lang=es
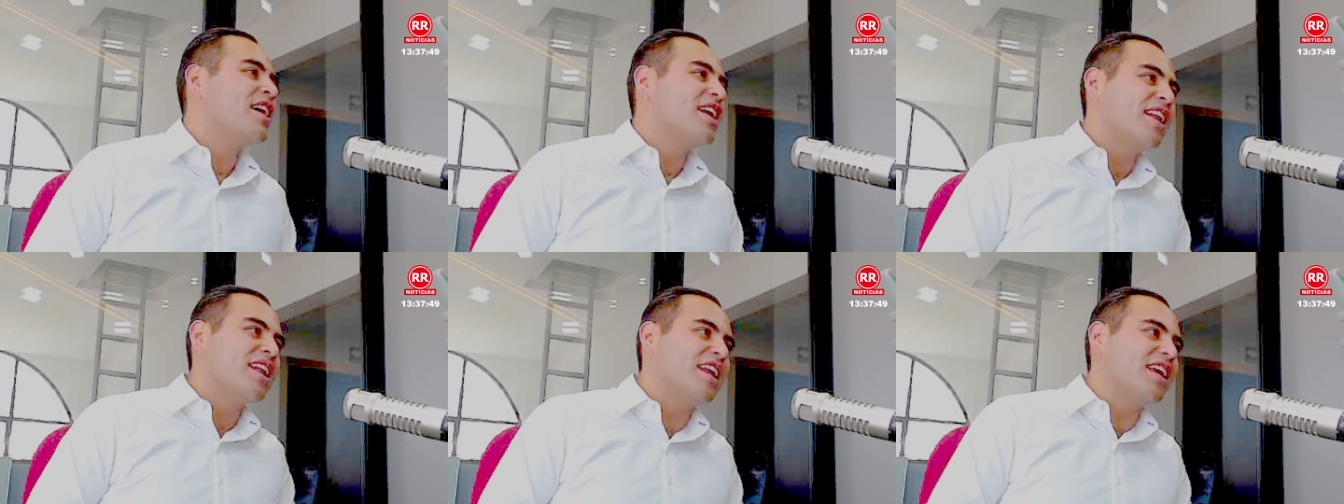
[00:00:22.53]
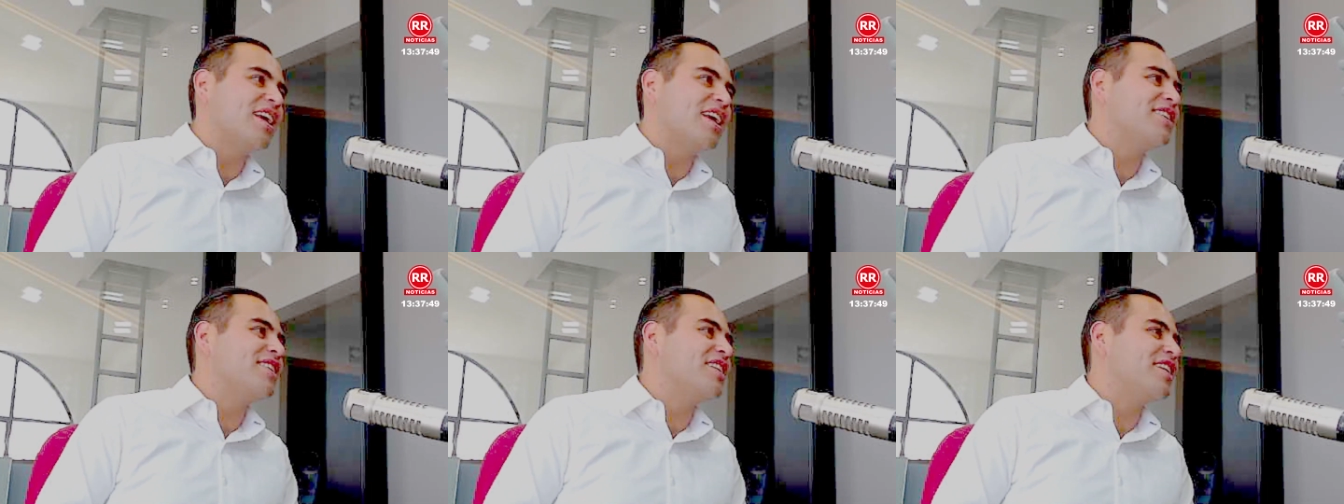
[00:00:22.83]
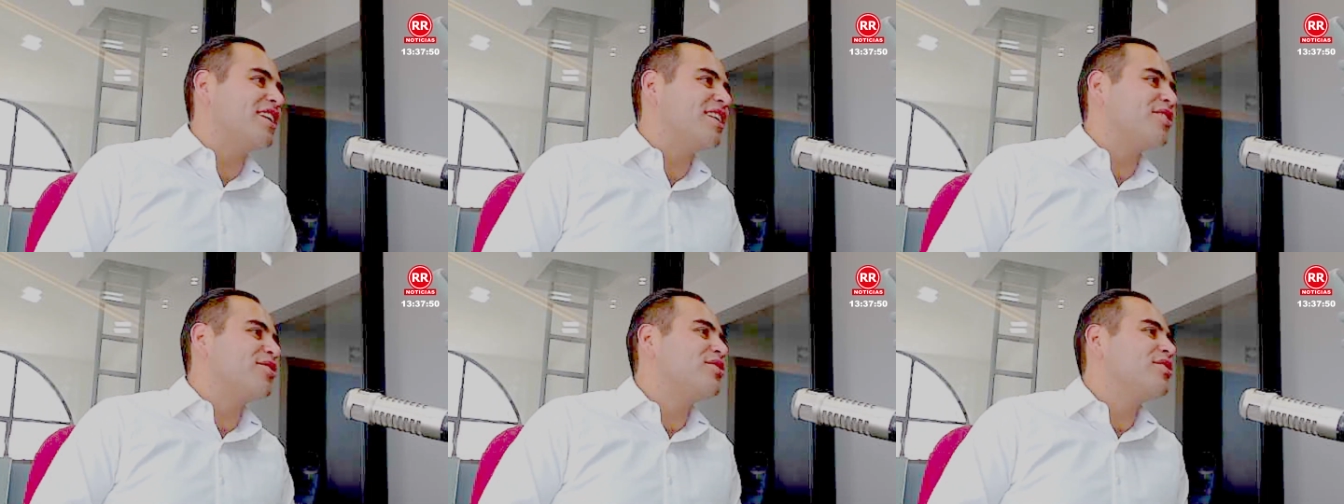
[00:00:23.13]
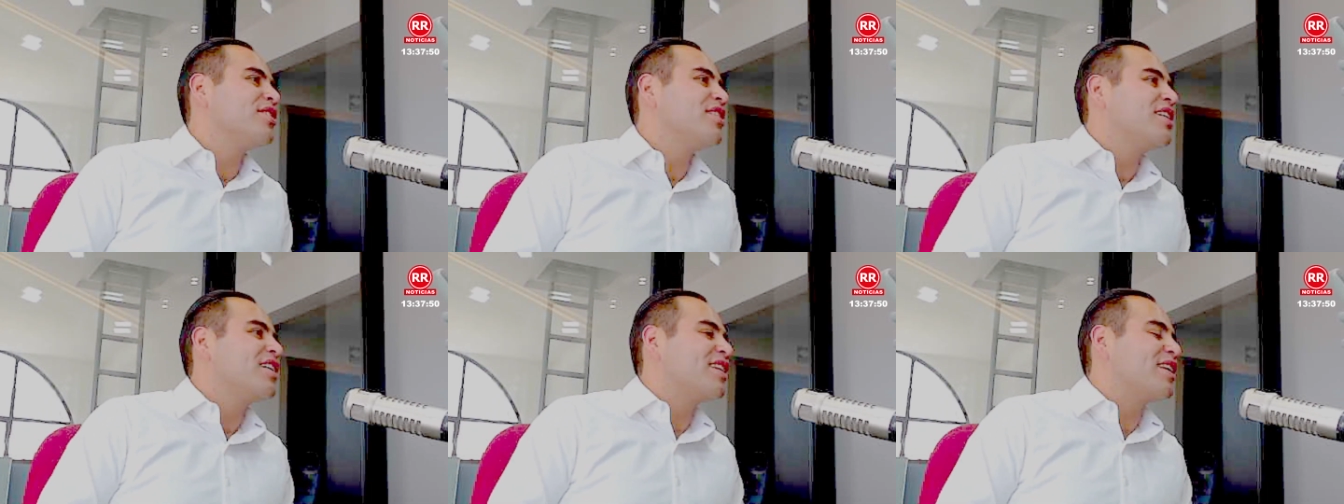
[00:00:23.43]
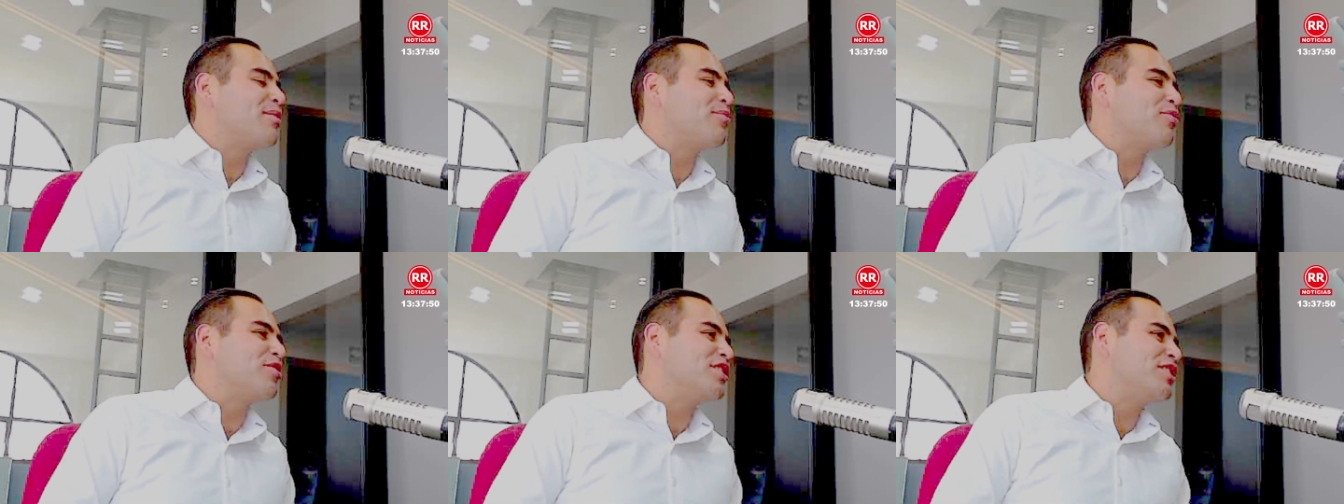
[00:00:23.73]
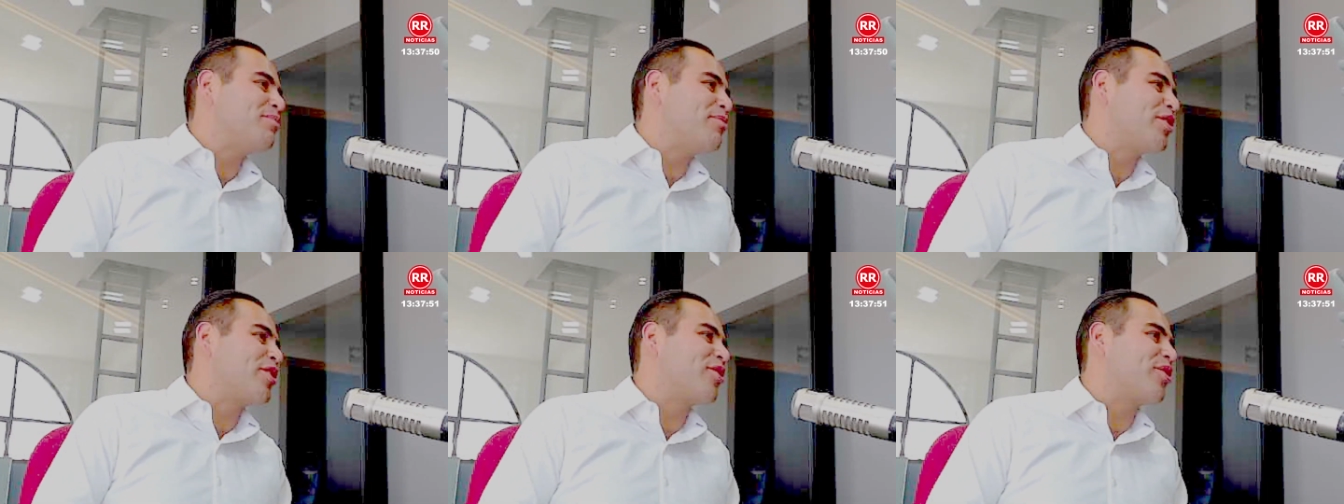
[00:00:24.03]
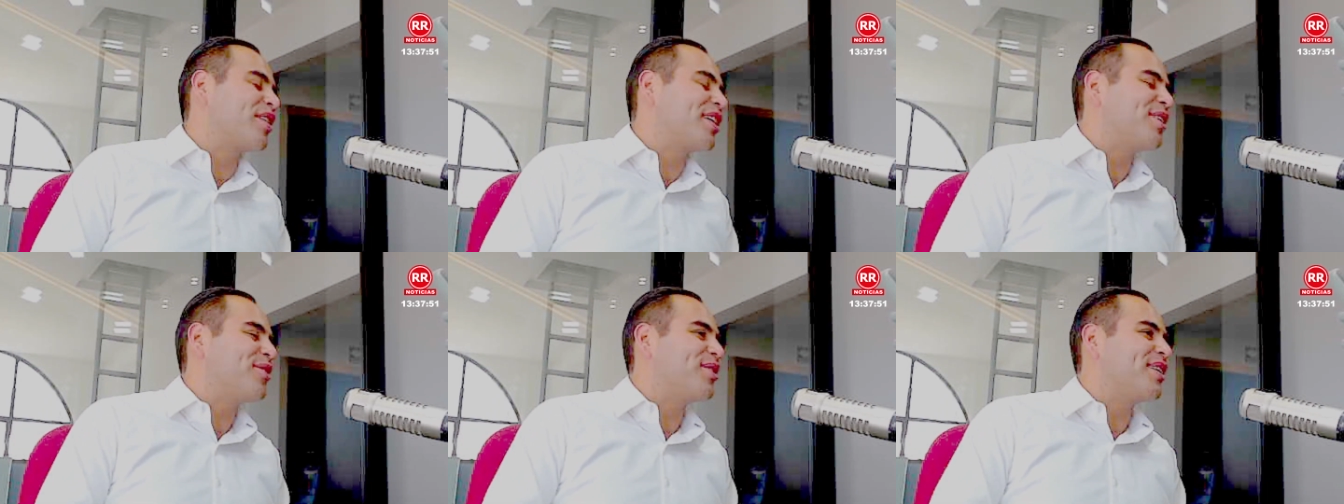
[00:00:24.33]
niñas y niños del municipio de
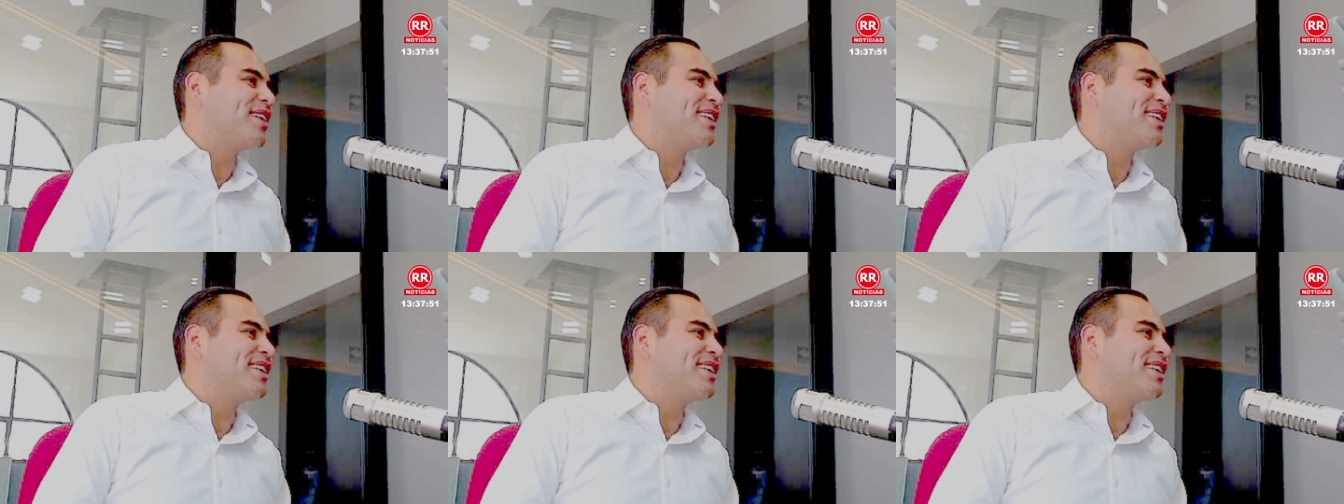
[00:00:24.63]
Corregidora.